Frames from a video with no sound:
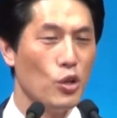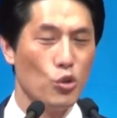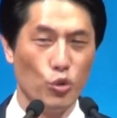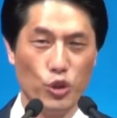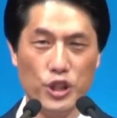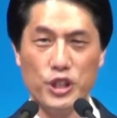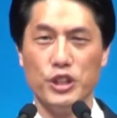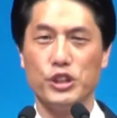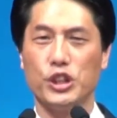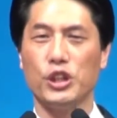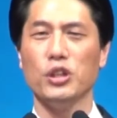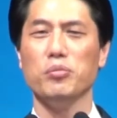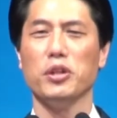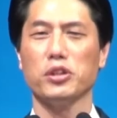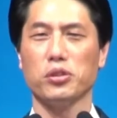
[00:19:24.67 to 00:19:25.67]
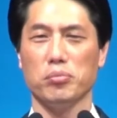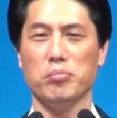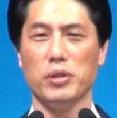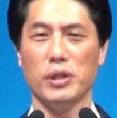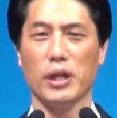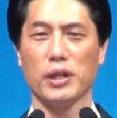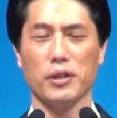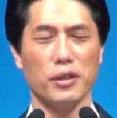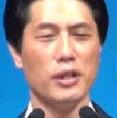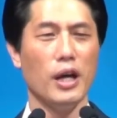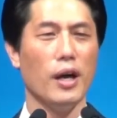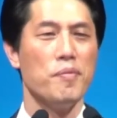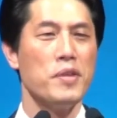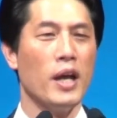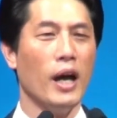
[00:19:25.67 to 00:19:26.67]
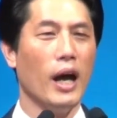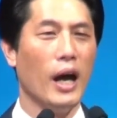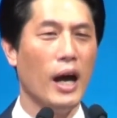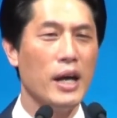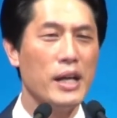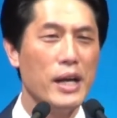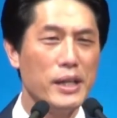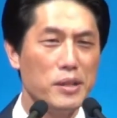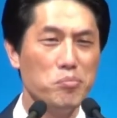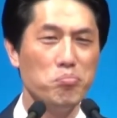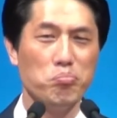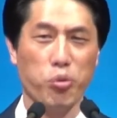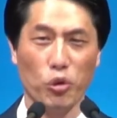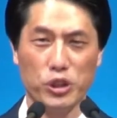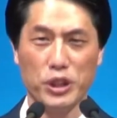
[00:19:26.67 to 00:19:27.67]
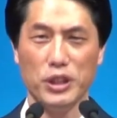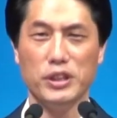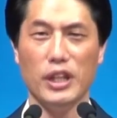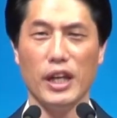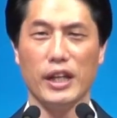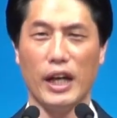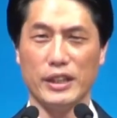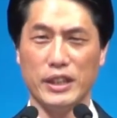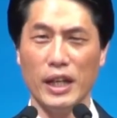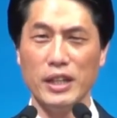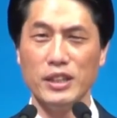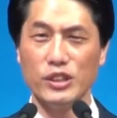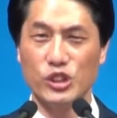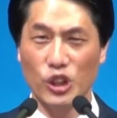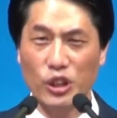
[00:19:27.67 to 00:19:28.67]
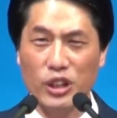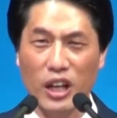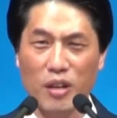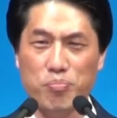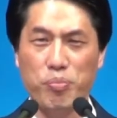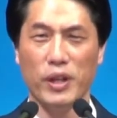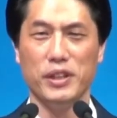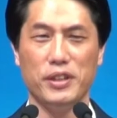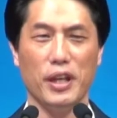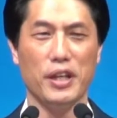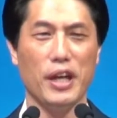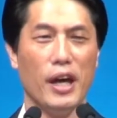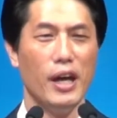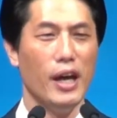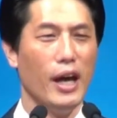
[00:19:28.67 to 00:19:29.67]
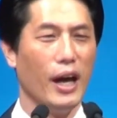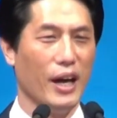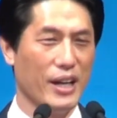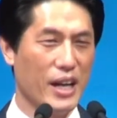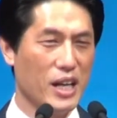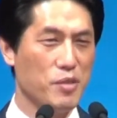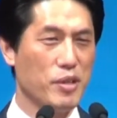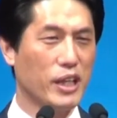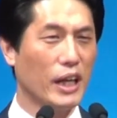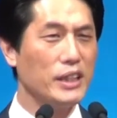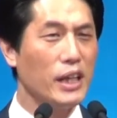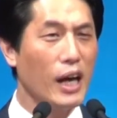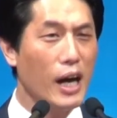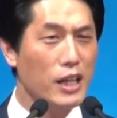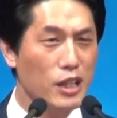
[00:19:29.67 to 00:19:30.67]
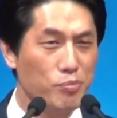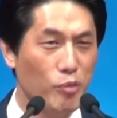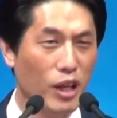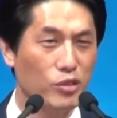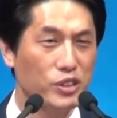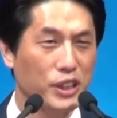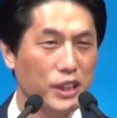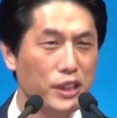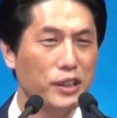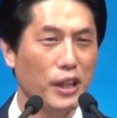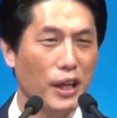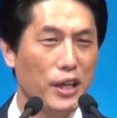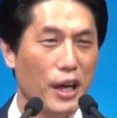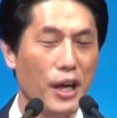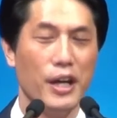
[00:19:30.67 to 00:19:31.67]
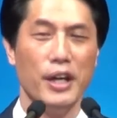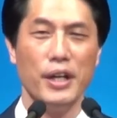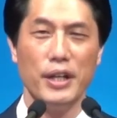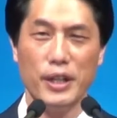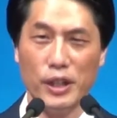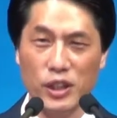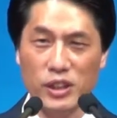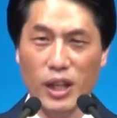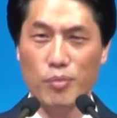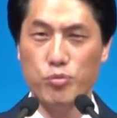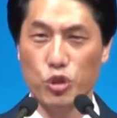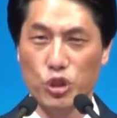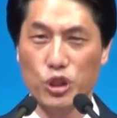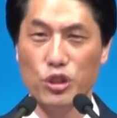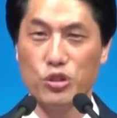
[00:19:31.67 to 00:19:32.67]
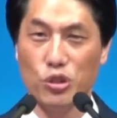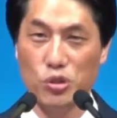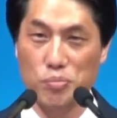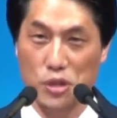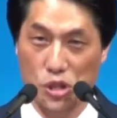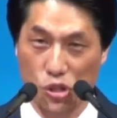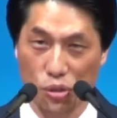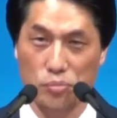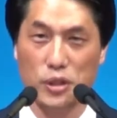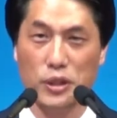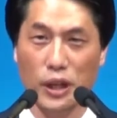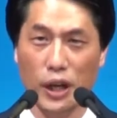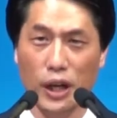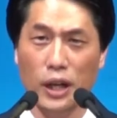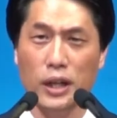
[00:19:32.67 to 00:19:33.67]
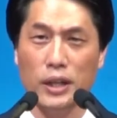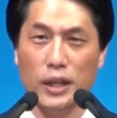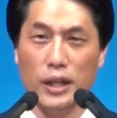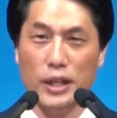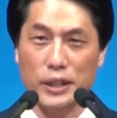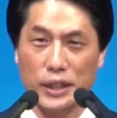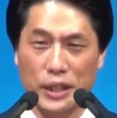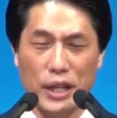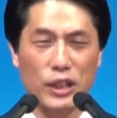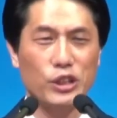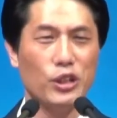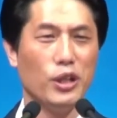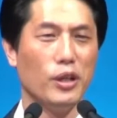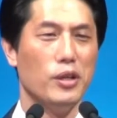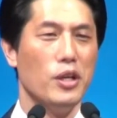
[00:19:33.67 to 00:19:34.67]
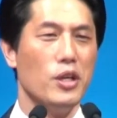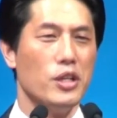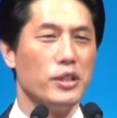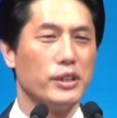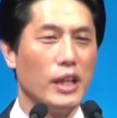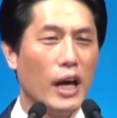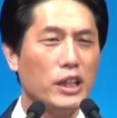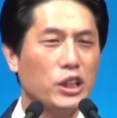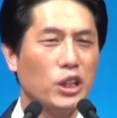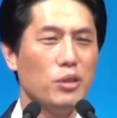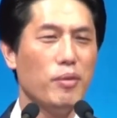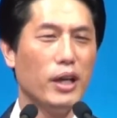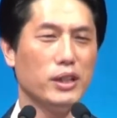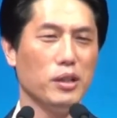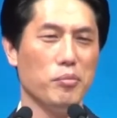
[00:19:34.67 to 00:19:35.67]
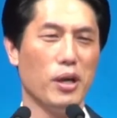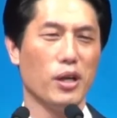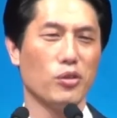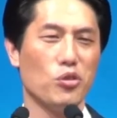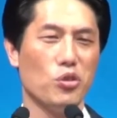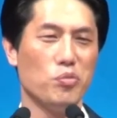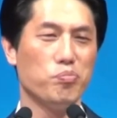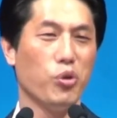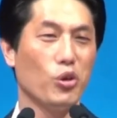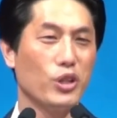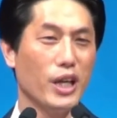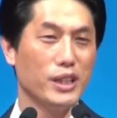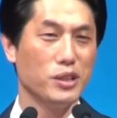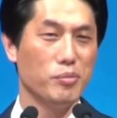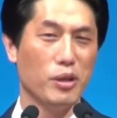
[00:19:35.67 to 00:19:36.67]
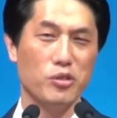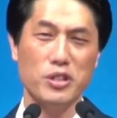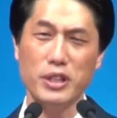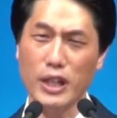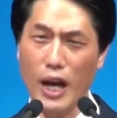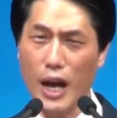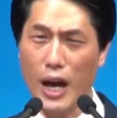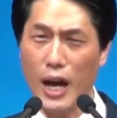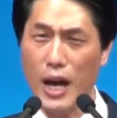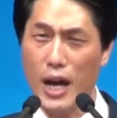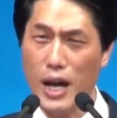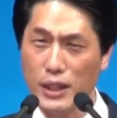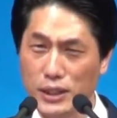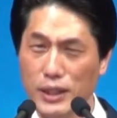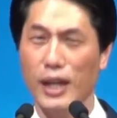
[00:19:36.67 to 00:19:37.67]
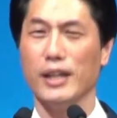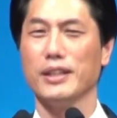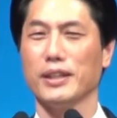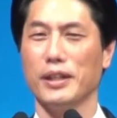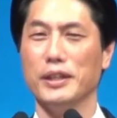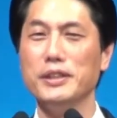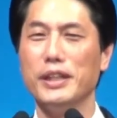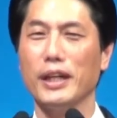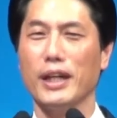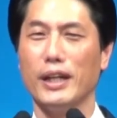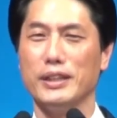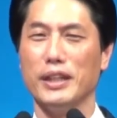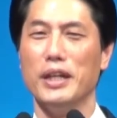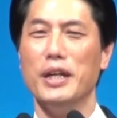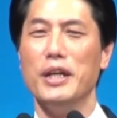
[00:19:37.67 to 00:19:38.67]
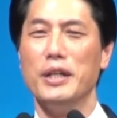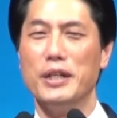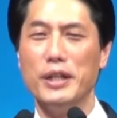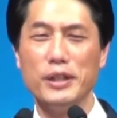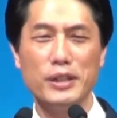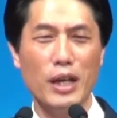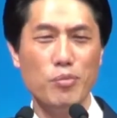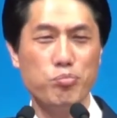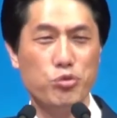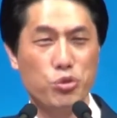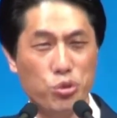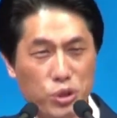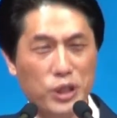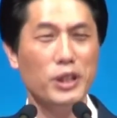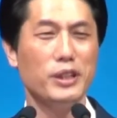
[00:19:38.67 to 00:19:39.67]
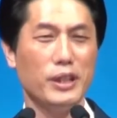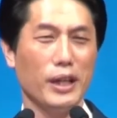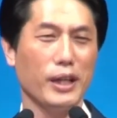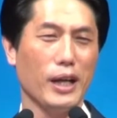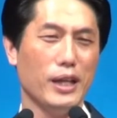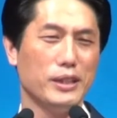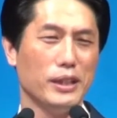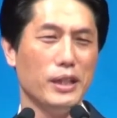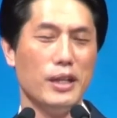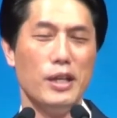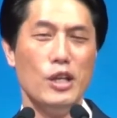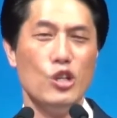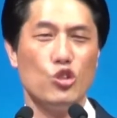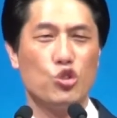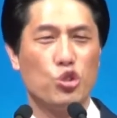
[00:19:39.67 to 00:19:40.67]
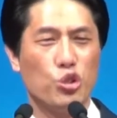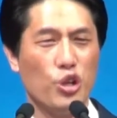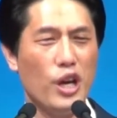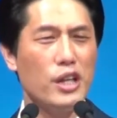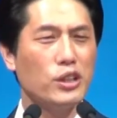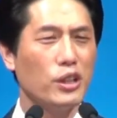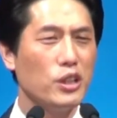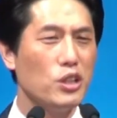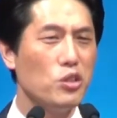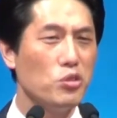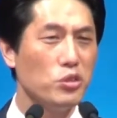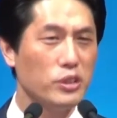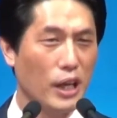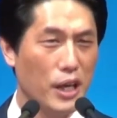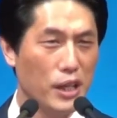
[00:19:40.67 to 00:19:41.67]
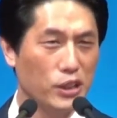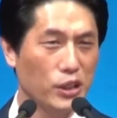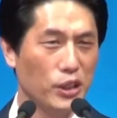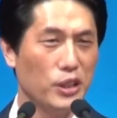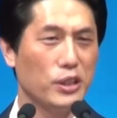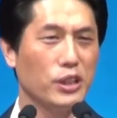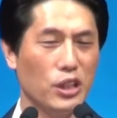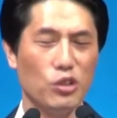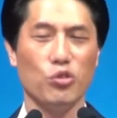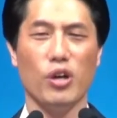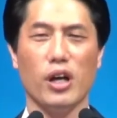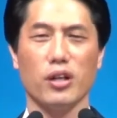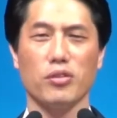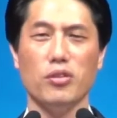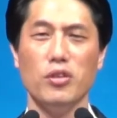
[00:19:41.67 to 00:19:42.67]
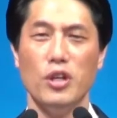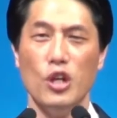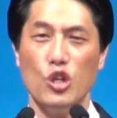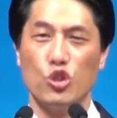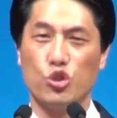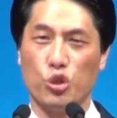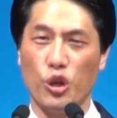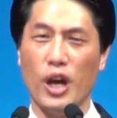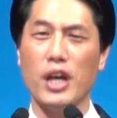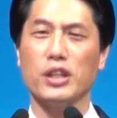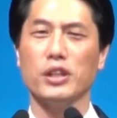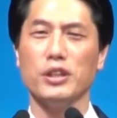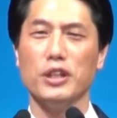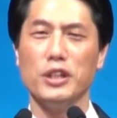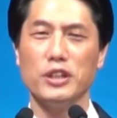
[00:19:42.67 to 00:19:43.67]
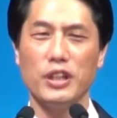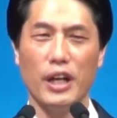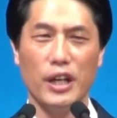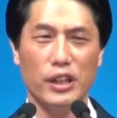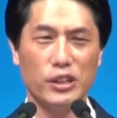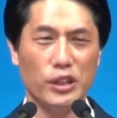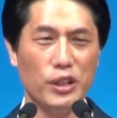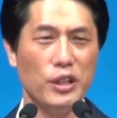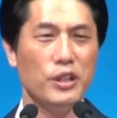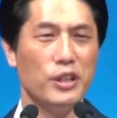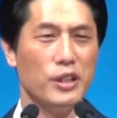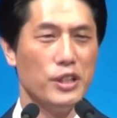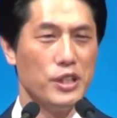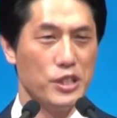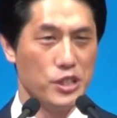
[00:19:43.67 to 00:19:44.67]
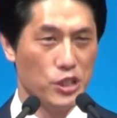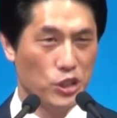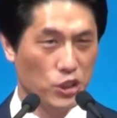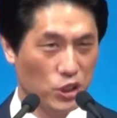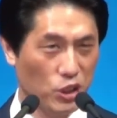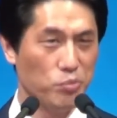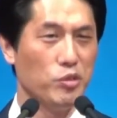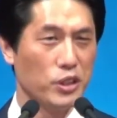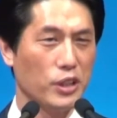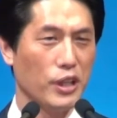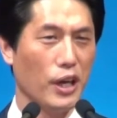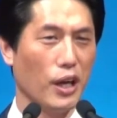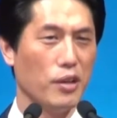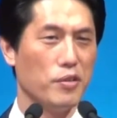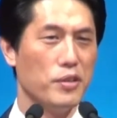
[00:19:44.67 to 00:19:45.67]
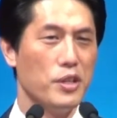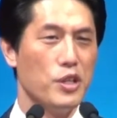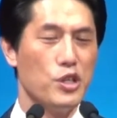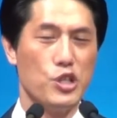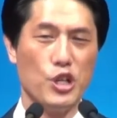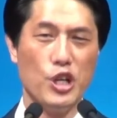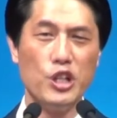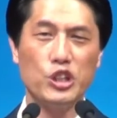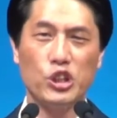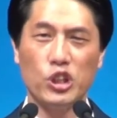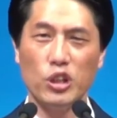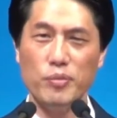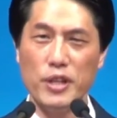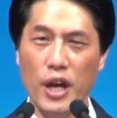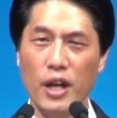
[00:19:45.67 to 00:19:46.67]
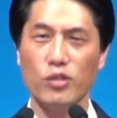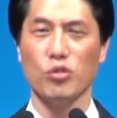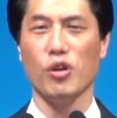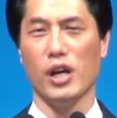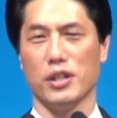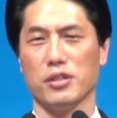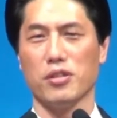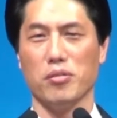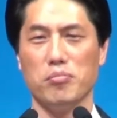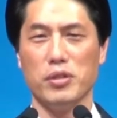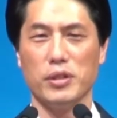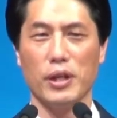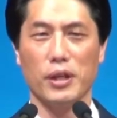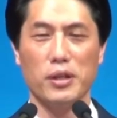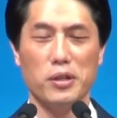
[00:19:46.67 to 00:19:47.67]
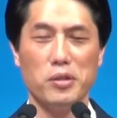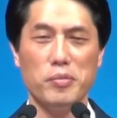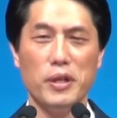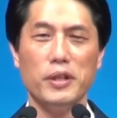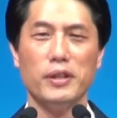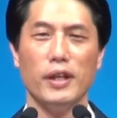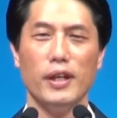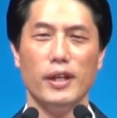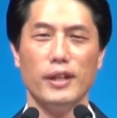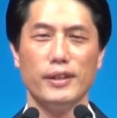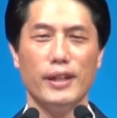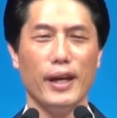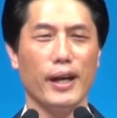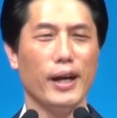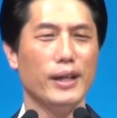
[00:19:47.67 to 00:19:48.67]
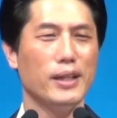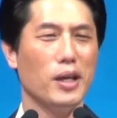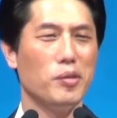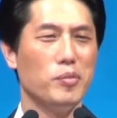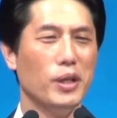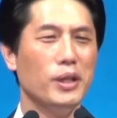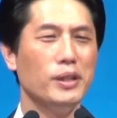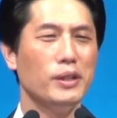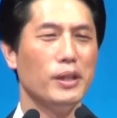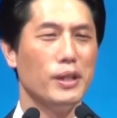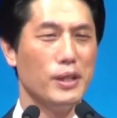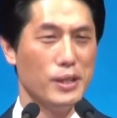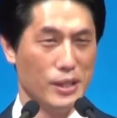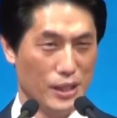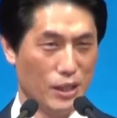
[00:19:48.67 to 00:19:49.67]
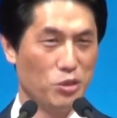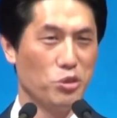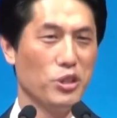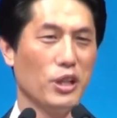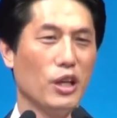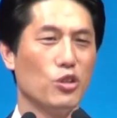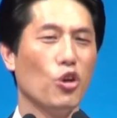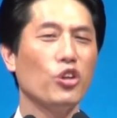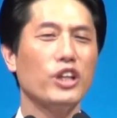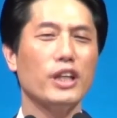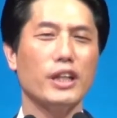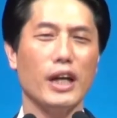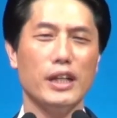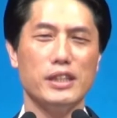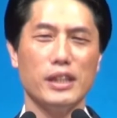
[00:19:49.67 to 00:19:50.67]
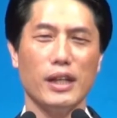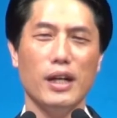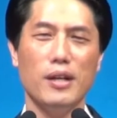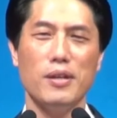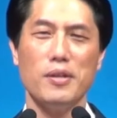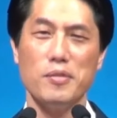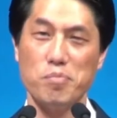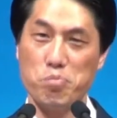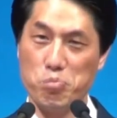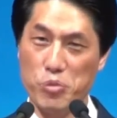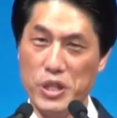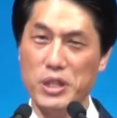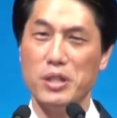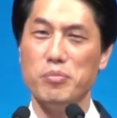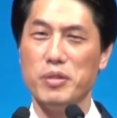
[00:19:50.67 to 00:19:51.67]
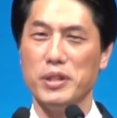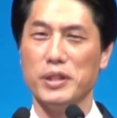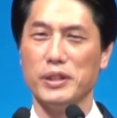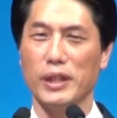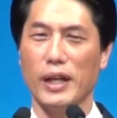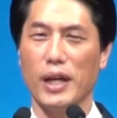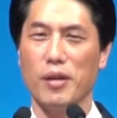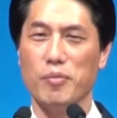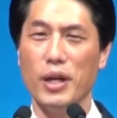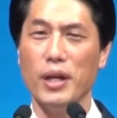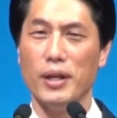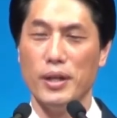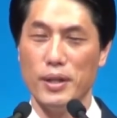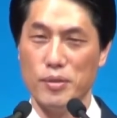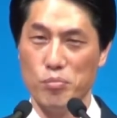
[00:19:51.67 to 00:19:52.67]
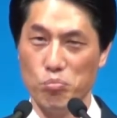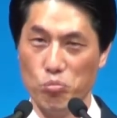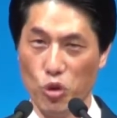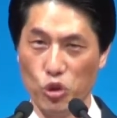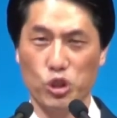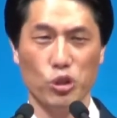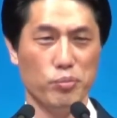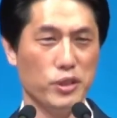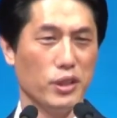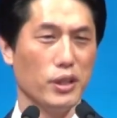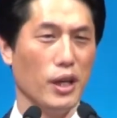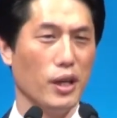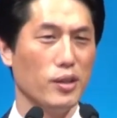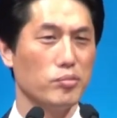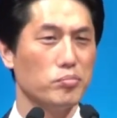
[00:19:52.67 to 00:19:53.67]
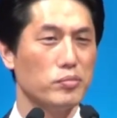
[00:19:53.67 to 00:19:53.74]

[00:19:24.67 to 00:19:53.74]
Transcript: 우리는 심었습니다. 그러나 하나님 보실 때 가장 적합한 때에 하나님이 가장 아름다운 그때에 응답 주실 줄 믿습니다. 그래서 낙심하지 말고 포기하지 말고 까지 하는 거예요. 언제까지? 응답 주실 때까지 최선을 다해서 기도하고 최선을 다해서 심는 거예요. 열심히 행동하는 겁니다. 그러면 때가 되면 이루리라. 여기까지가 믿음 있는 사람의 모습인 거예요.